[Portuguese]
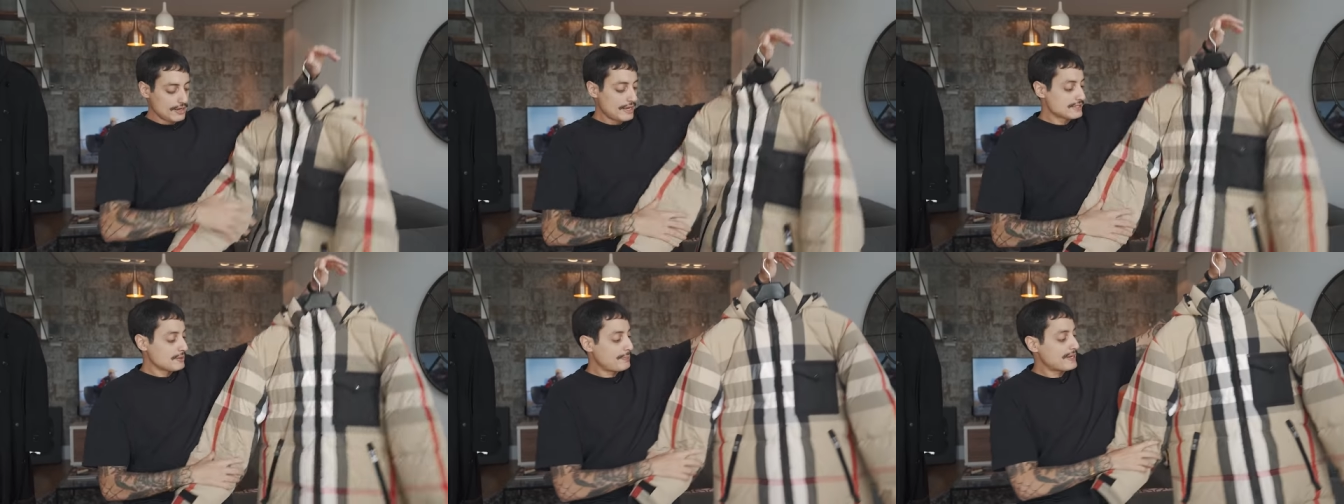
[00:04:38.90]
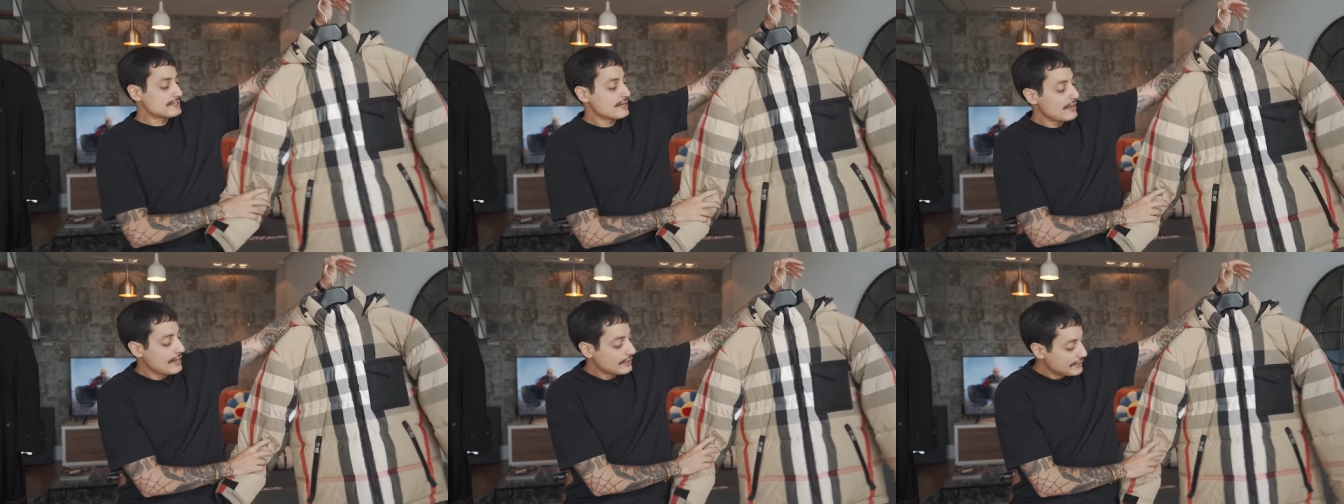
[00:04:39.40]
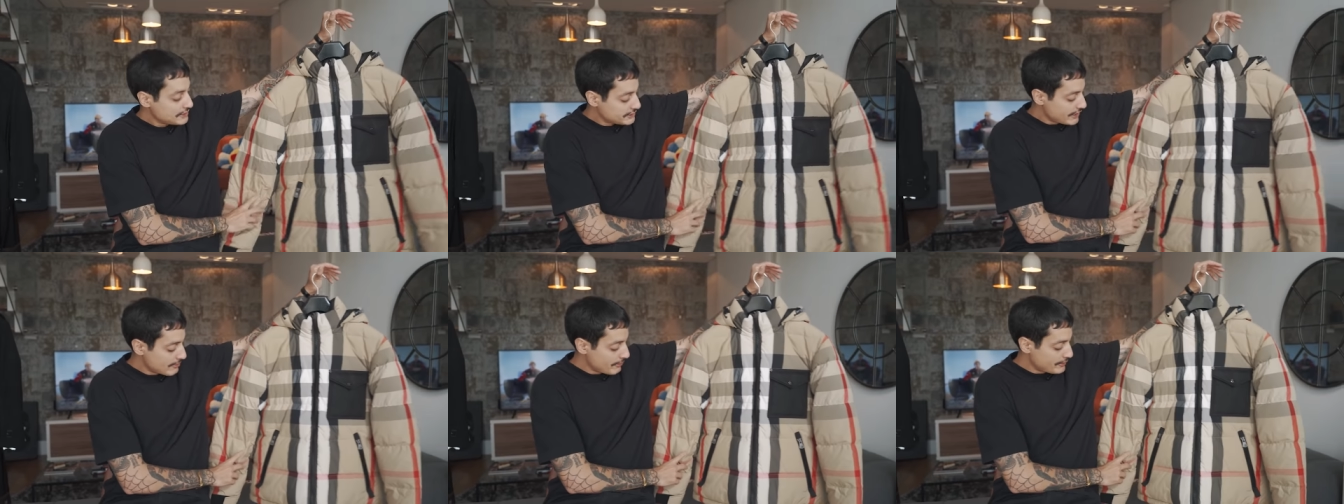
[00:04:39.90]
Essa peça ela é
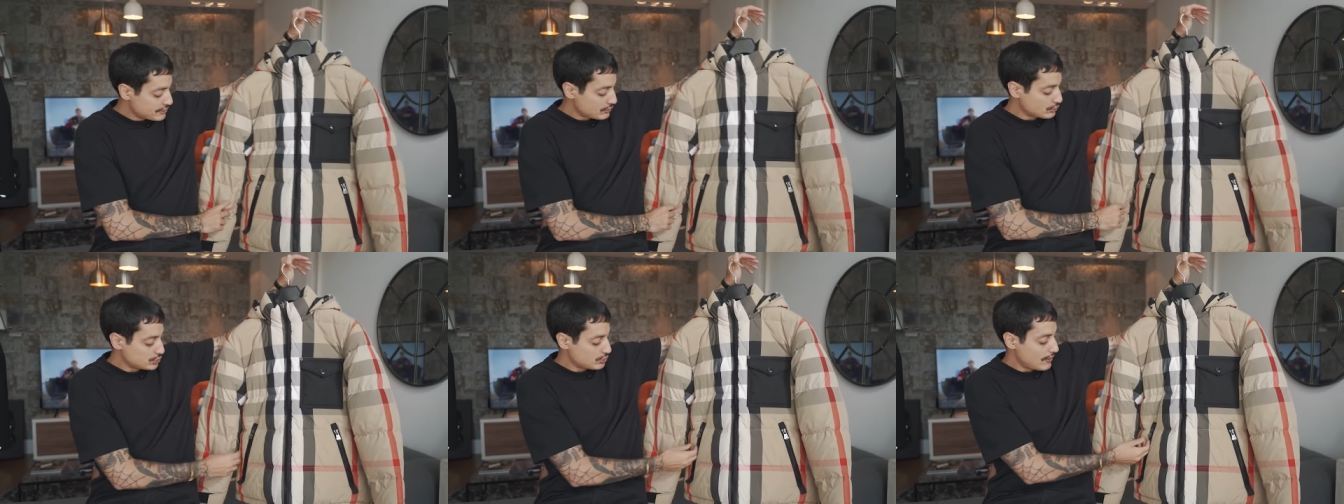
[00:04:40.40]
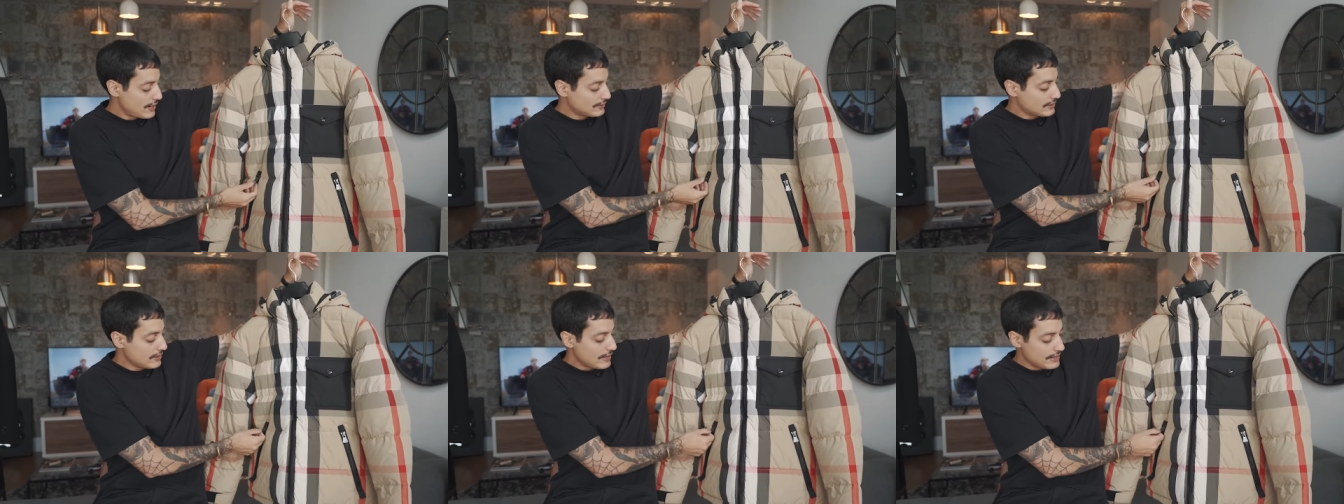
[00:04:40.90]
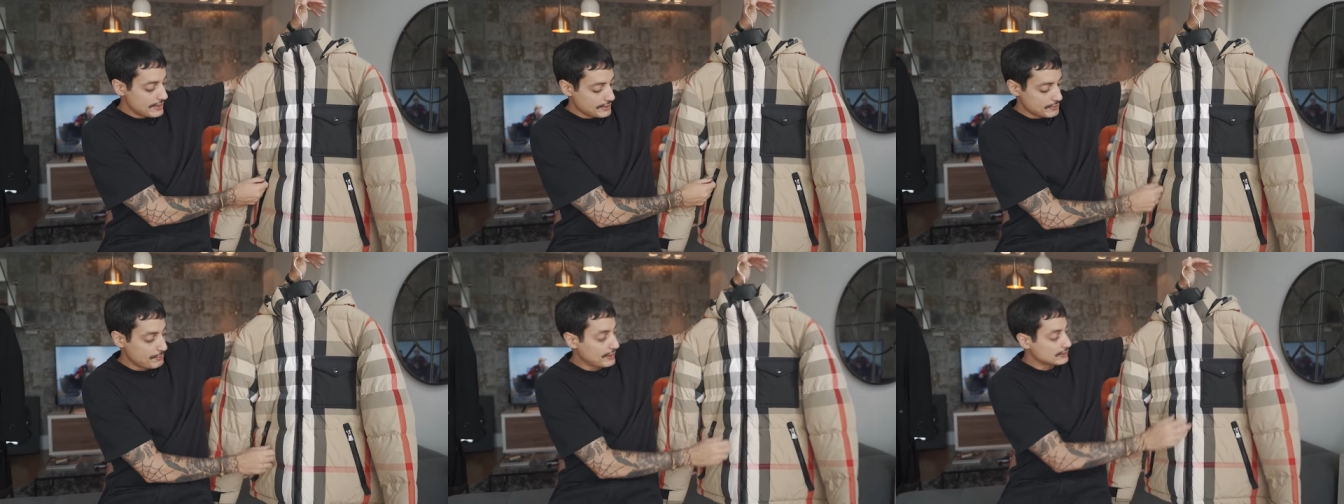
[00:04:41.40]
extremamente acolchoada, ela é
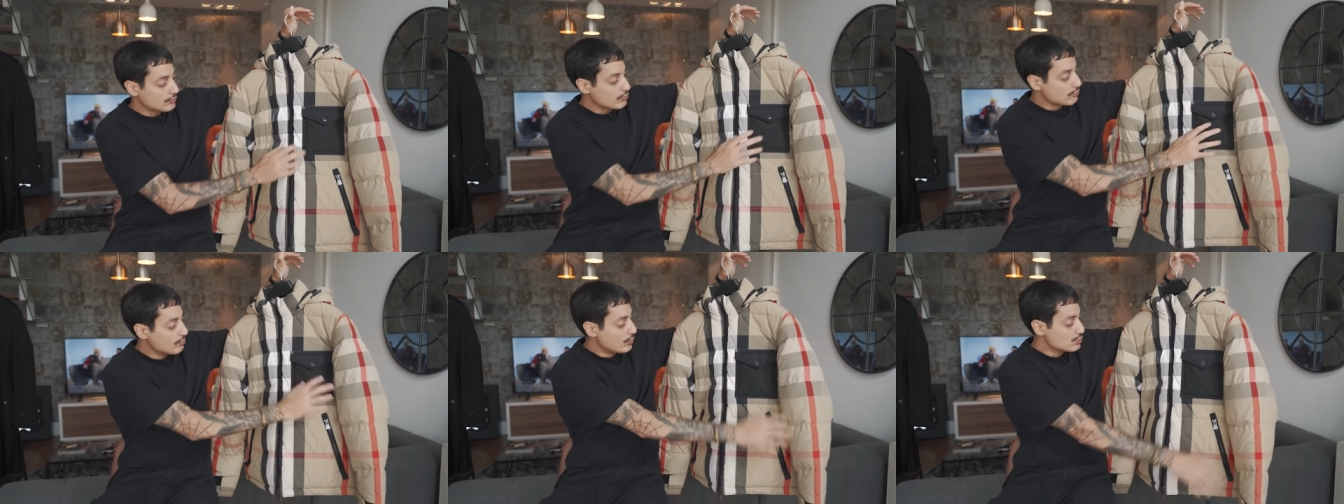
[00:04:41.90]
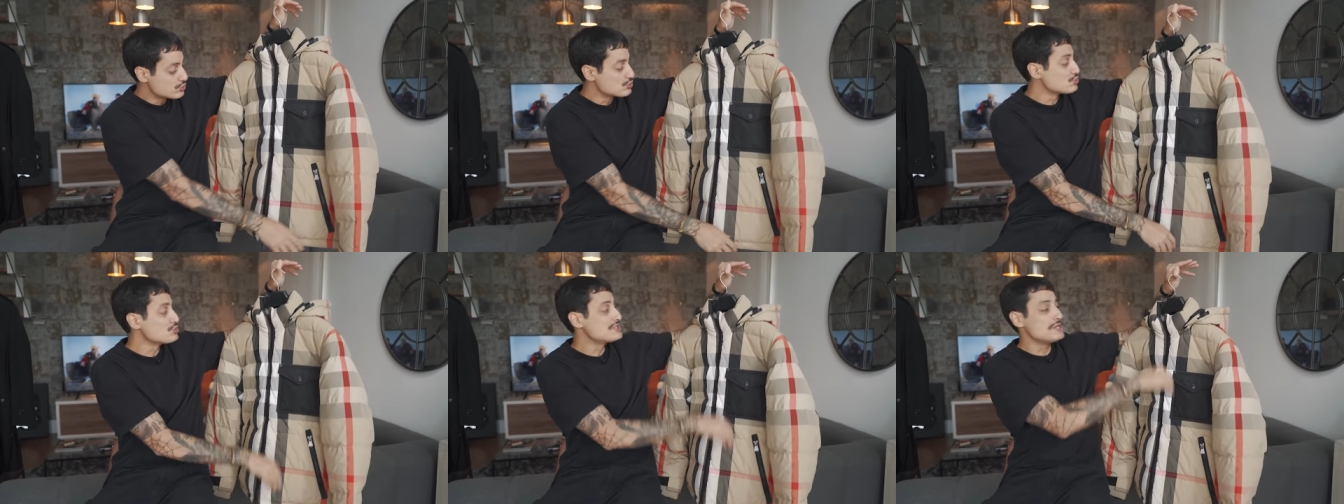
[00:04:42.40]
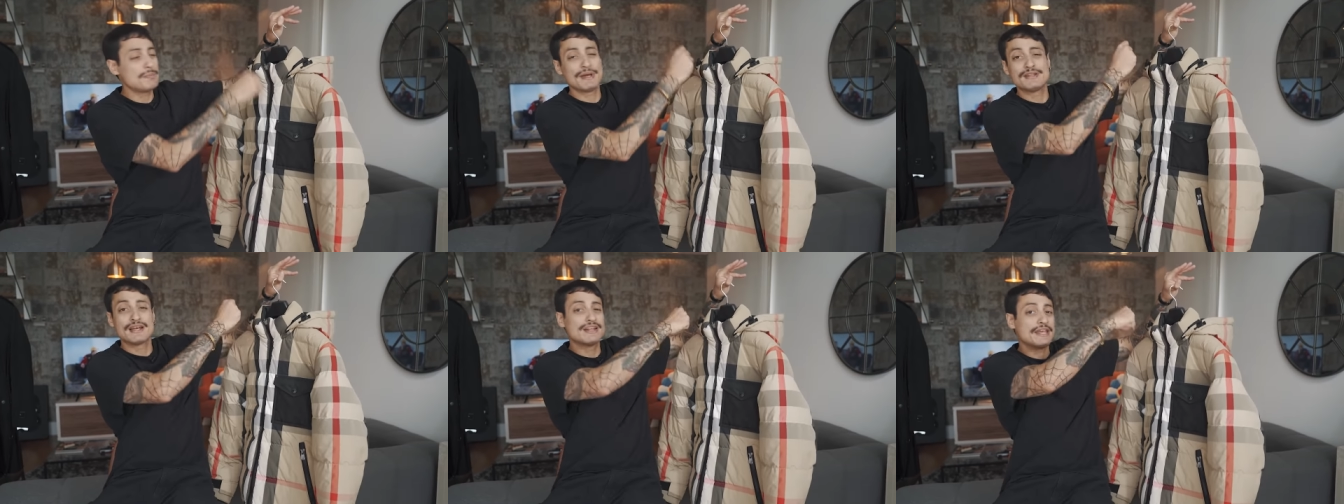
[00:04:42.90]
equipada com bolsos, o zíper
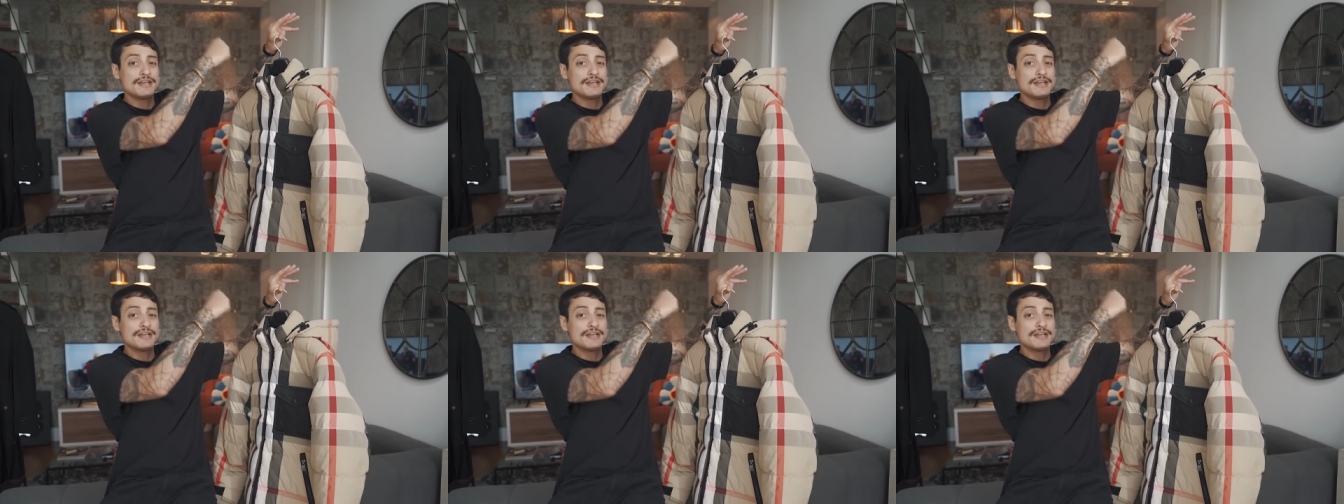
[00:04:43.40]
dela é